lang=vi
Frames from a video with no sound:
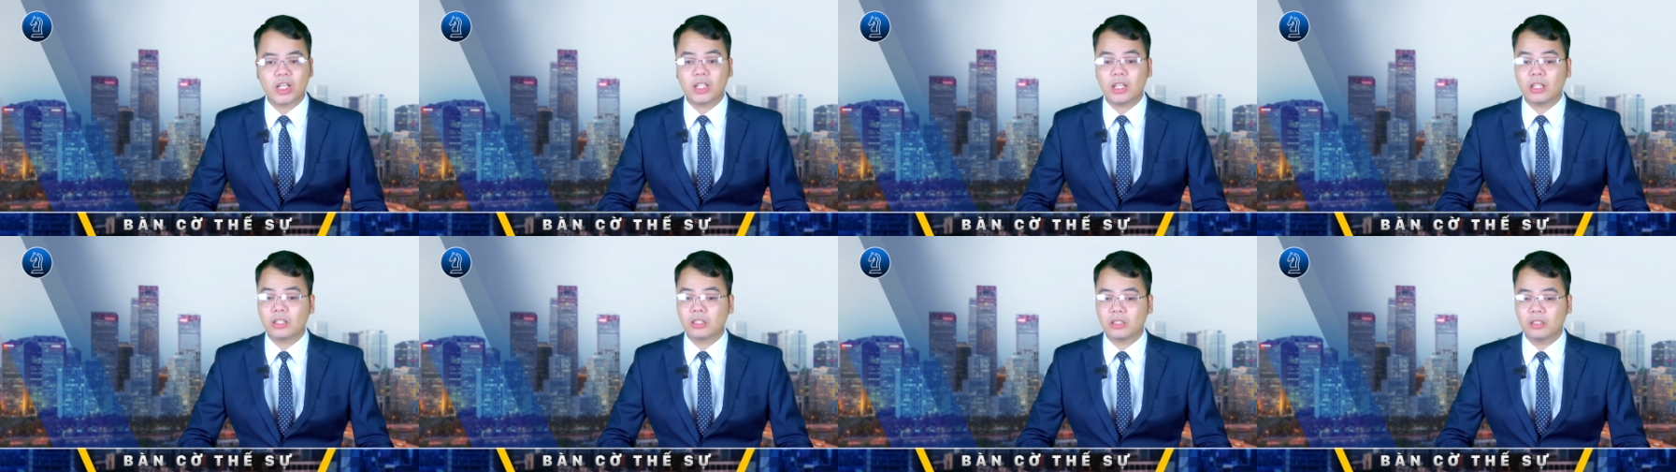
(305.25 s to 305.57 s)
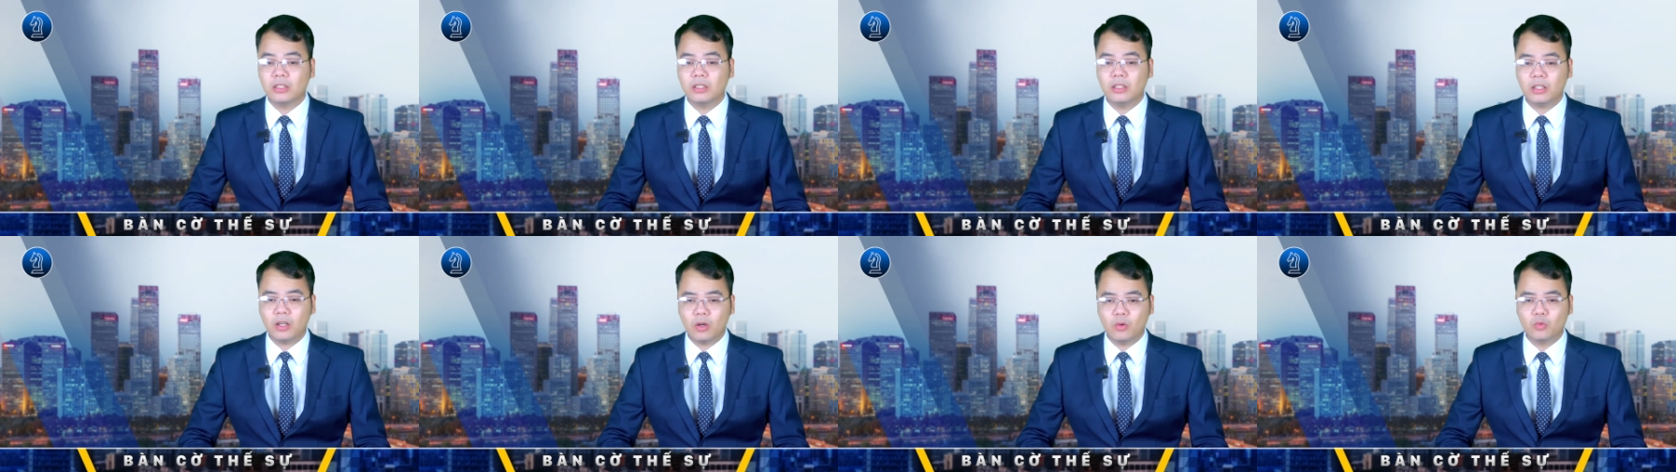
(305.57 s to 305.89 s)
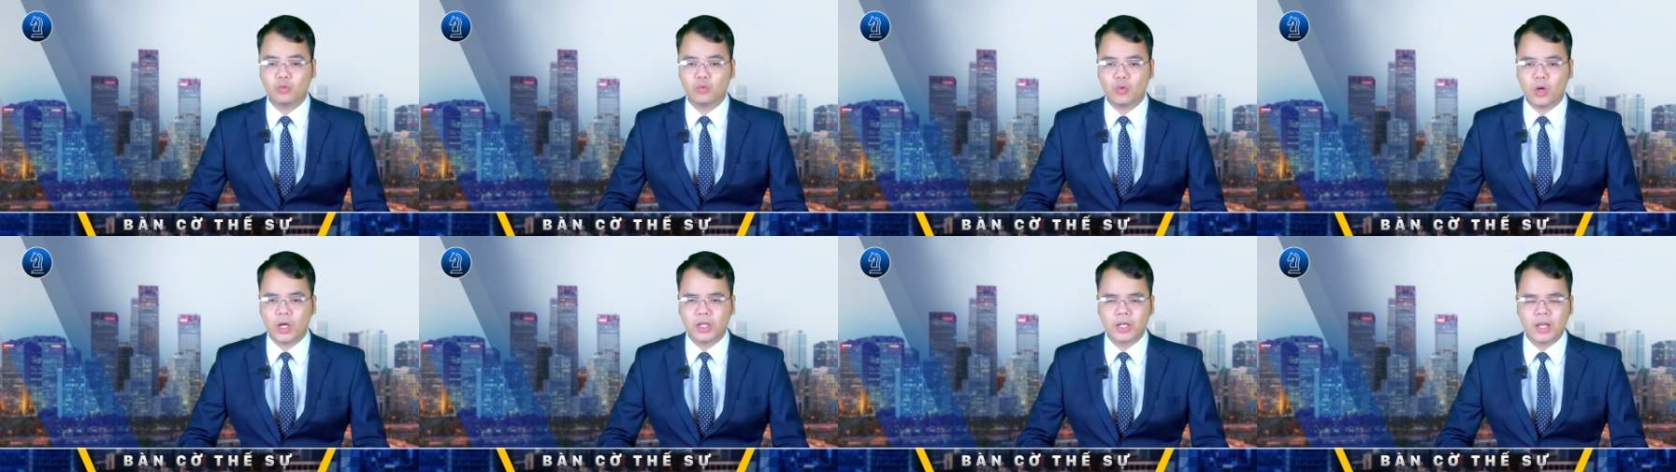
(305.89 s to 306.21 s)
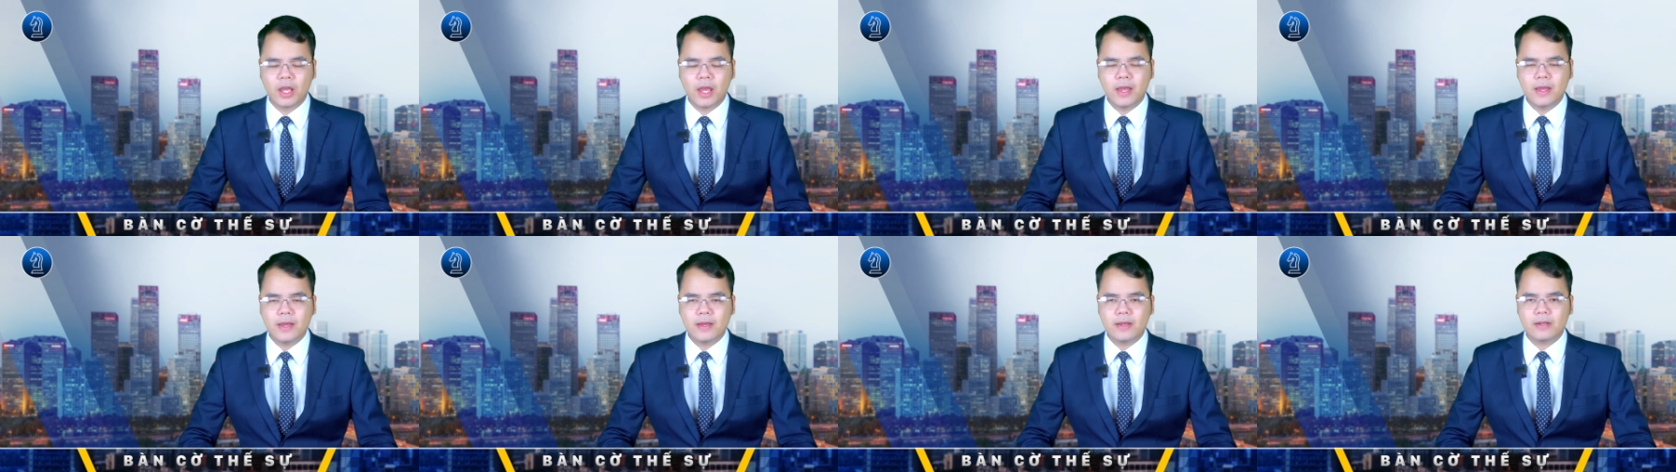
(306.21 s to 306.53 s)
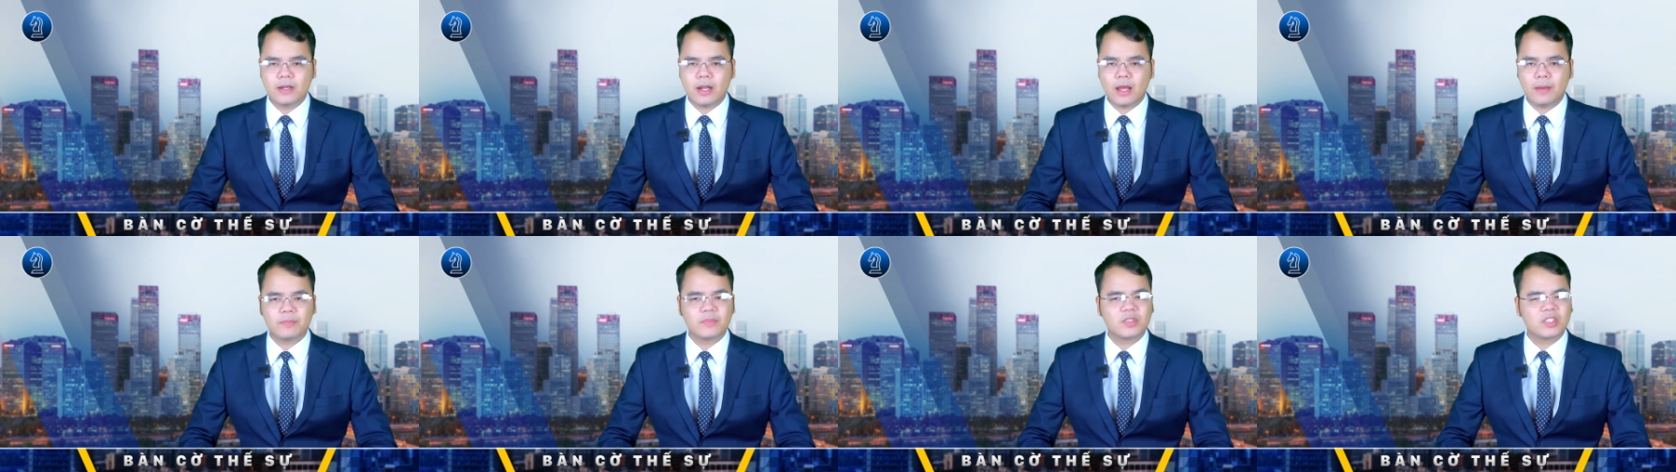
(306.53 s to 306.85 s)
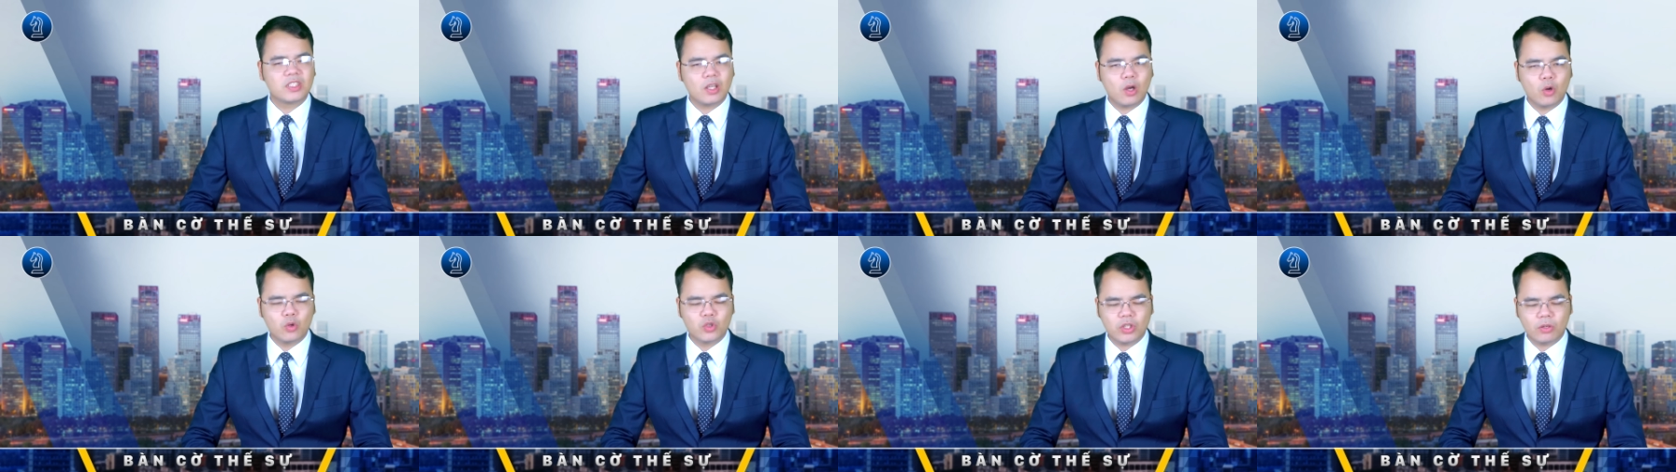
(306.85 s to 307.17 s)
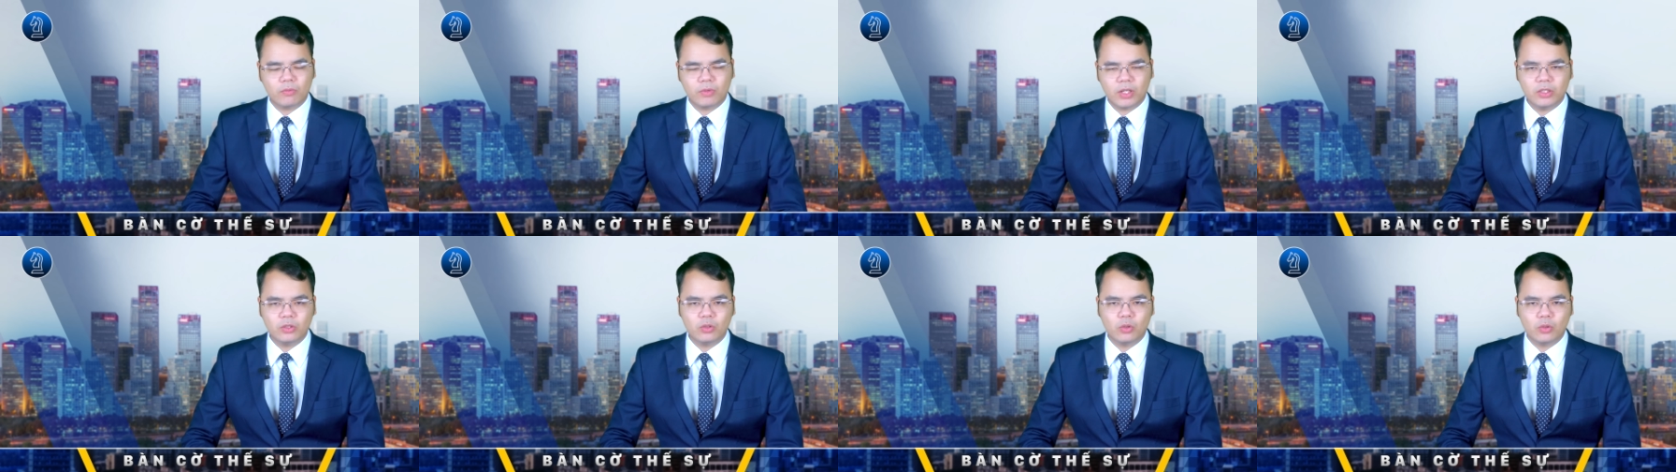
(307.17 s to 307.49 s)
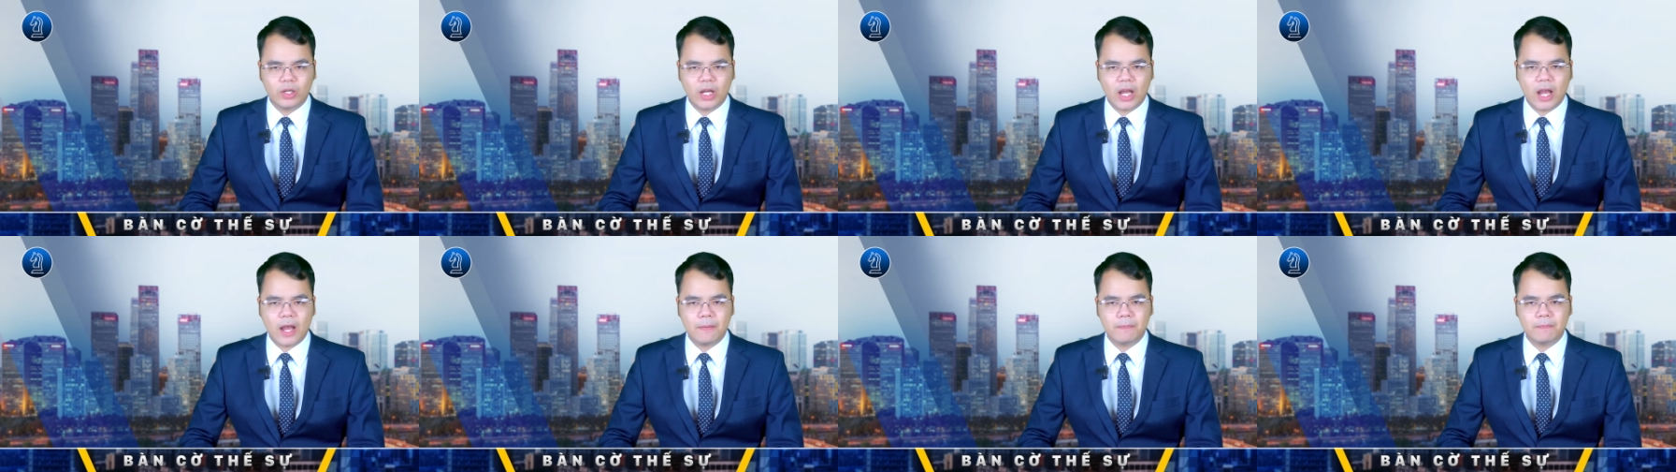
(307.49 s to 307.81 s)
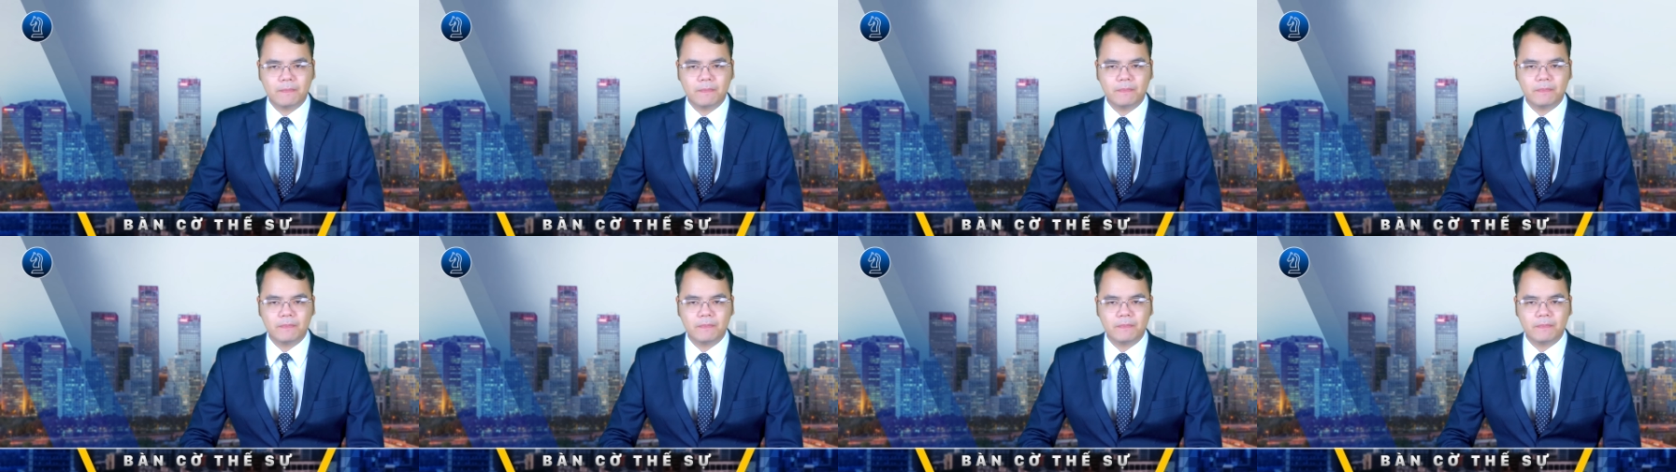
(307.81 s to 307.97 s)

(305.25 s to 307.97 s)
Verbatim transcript: căn cứ không quân nằm sâu trong lãnh thổ Nga.